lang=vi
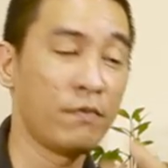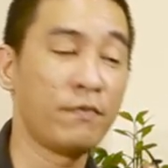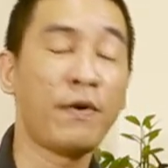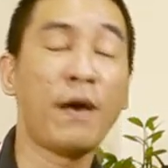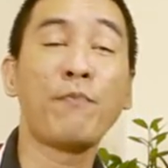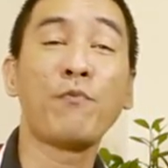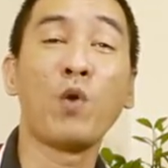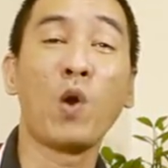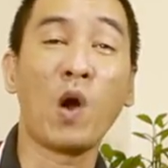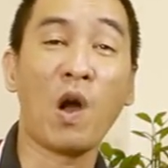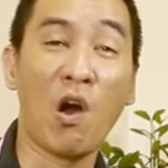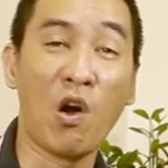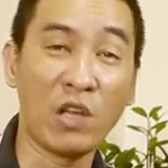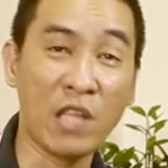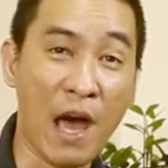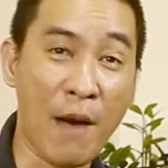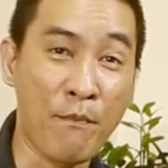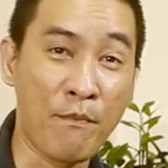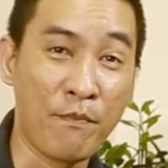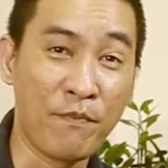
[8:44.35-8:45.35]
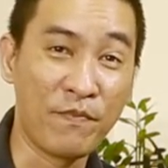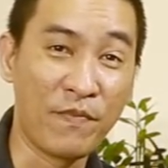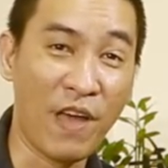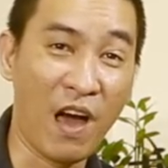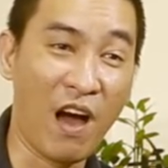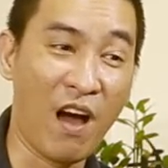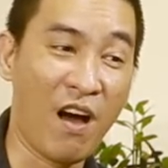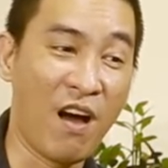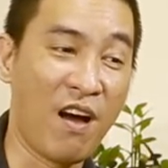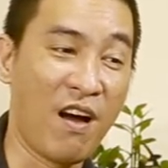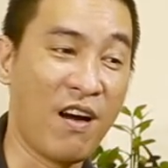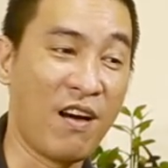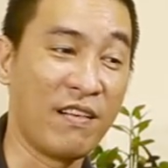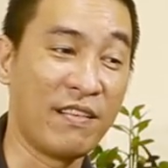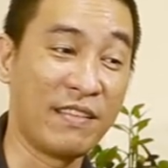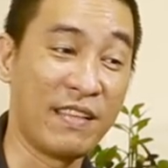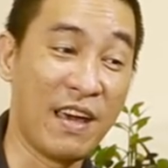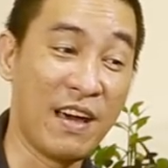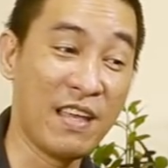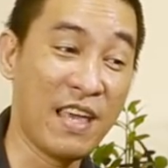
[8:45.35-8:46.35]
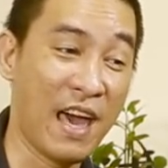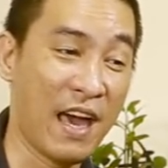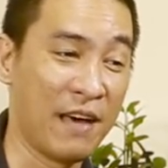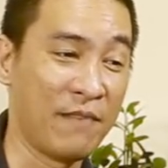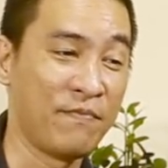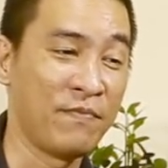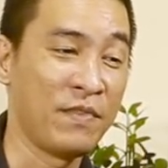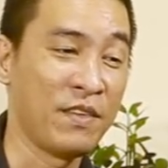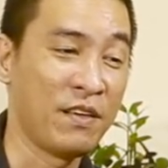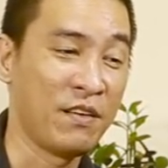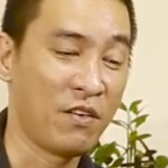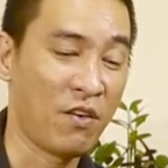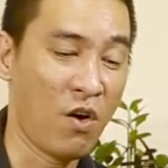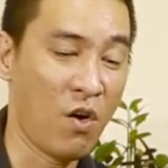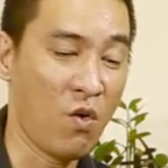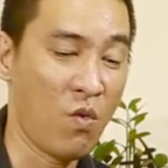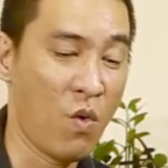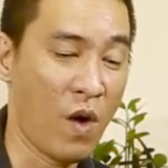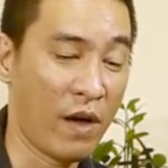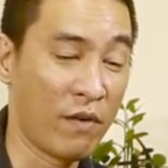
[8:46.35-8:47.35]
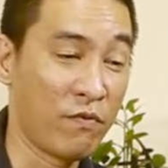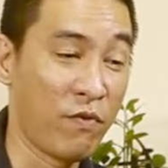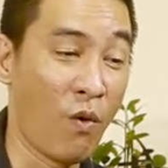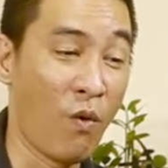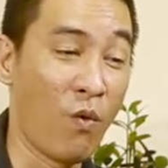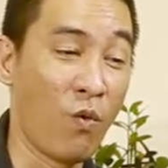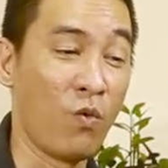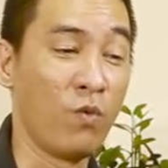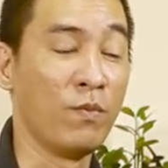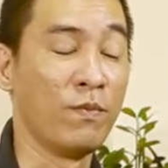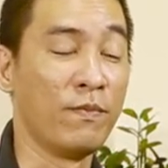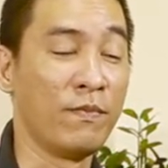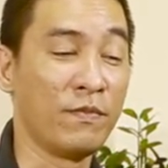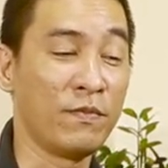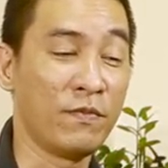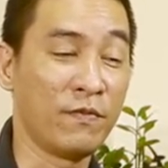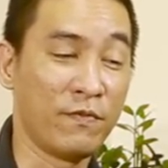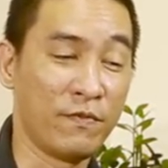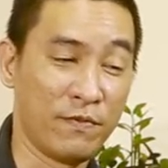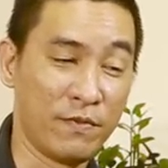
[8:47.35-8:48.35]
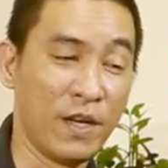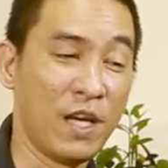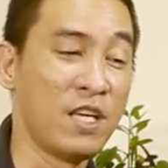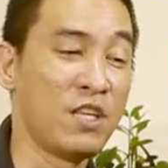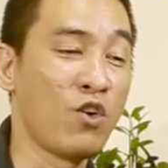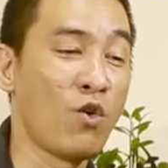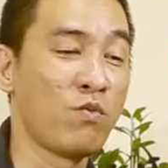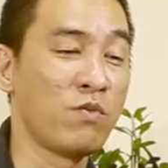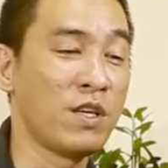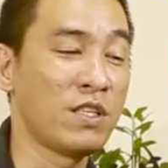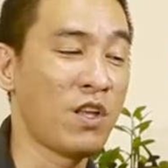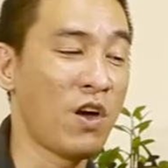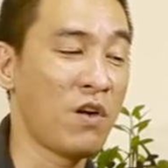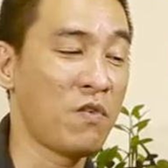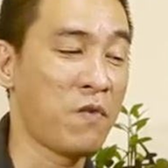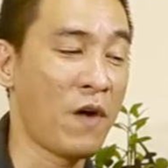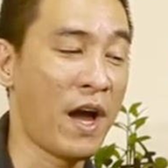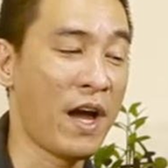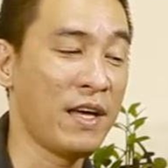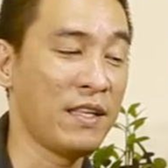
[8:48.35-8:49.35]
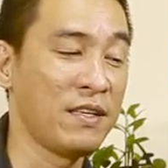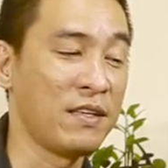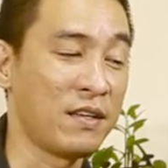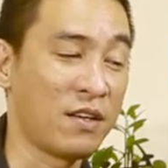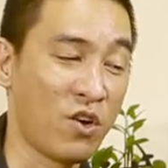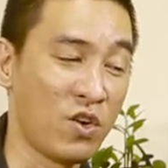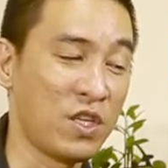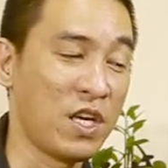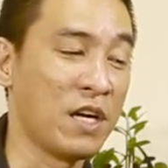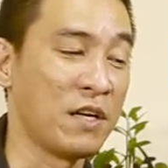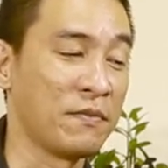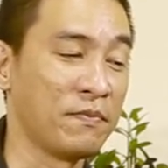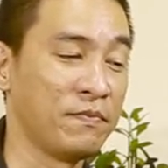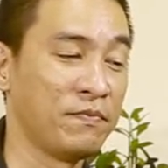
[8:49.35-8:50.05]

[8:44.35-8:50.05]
pháp luật hỏi thăm à, nhớ nha có quan phụ đi chung với tế phá thì coi chừng